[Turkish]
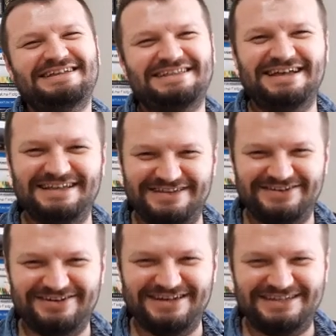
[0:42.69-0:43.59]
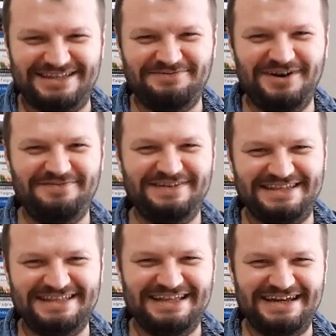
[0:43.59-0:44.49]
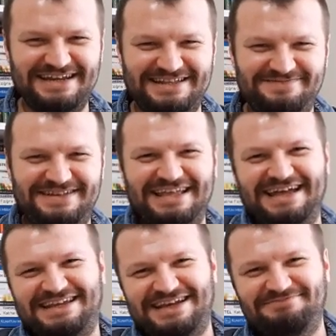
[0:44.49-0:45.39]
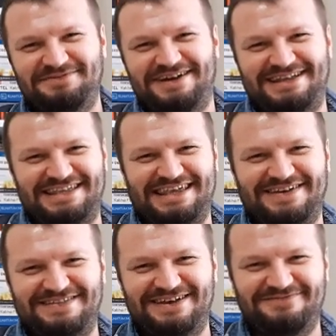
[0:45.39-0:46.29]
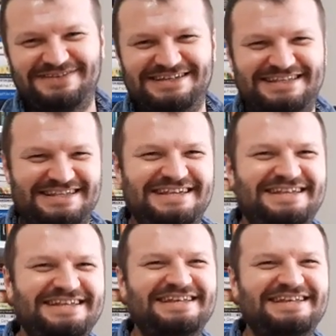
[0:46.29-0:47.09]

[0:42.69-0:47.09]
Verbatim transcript: Daha sonra işte muhabbeti ilerletme derken bir baktık evlenmişiz.